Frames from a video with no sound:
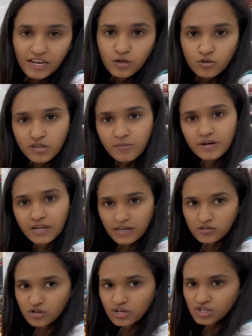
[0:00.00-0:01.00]
होते
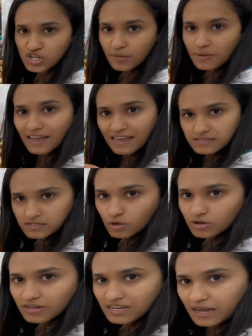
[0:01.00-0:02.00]
में ऐसे
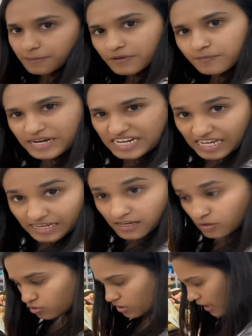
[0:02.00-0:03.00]
और ग्रीन मीठे ही होते